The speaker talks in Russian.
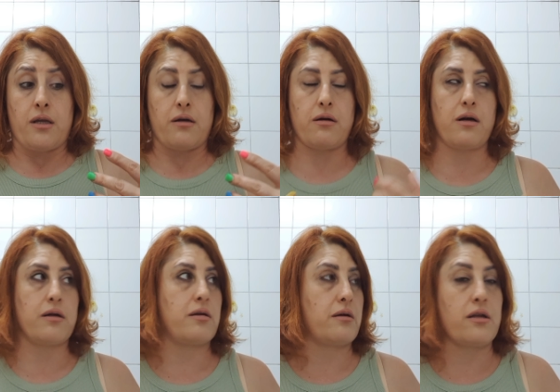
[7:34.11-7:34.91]

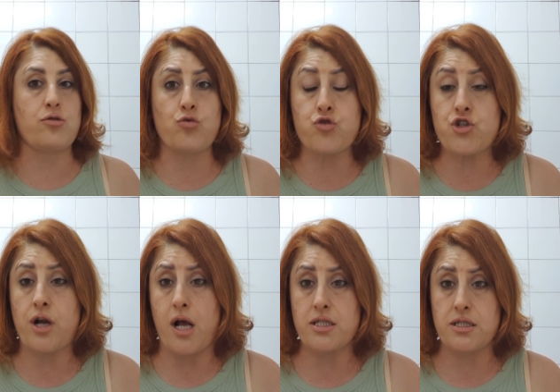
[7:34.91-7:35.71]
Ай, это
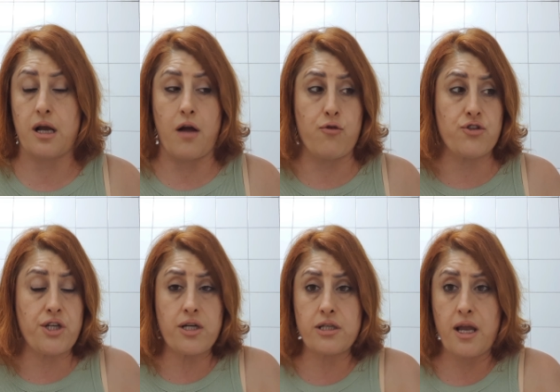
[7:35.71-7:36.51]
ужасно. А вот
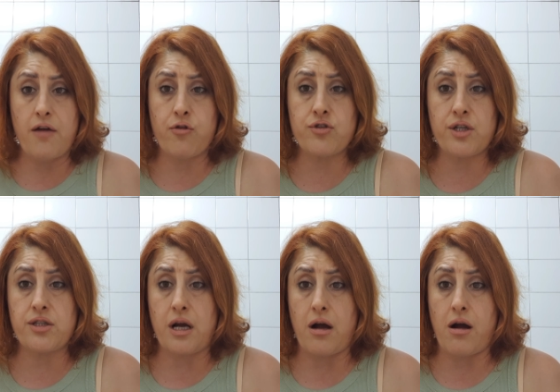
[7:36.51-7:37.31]
ихняя вот
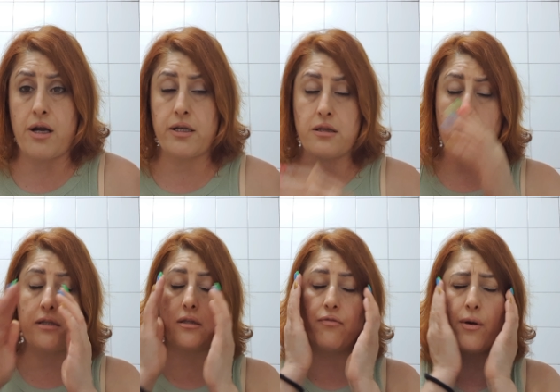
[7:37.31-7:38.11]
эта Айла,
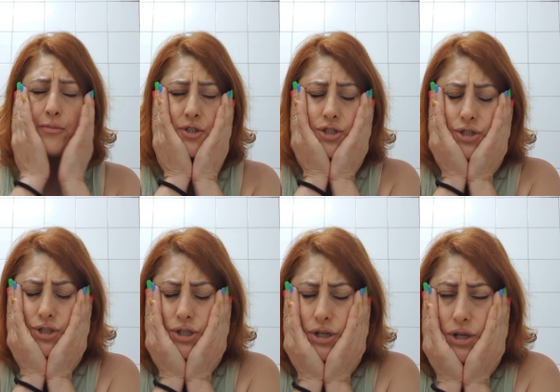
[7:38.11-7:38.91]
это
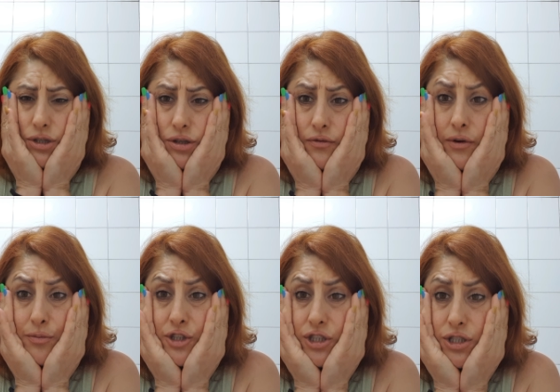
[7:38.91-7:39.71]
вообще, это
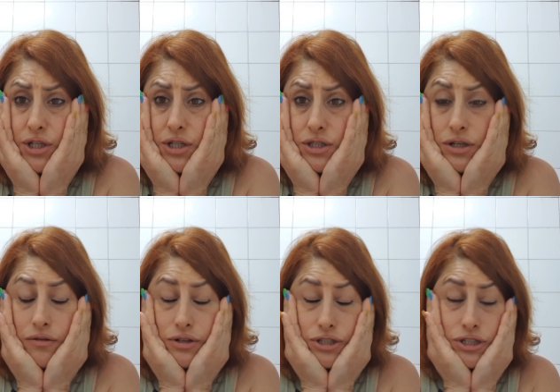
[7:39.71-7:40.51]
вообще,
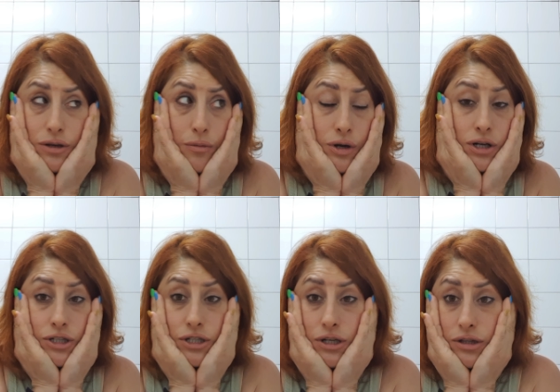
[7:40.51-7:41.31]
девочки,
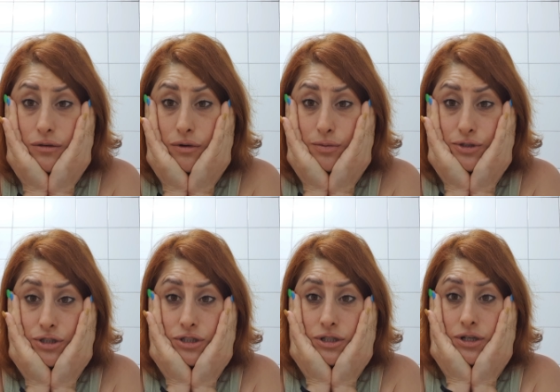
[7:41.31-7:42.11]
мальчики, это
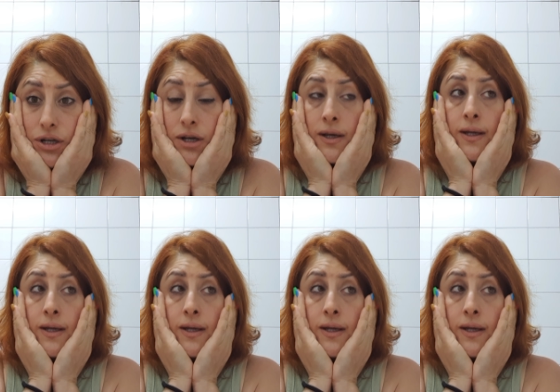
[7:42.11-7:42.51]
вообще...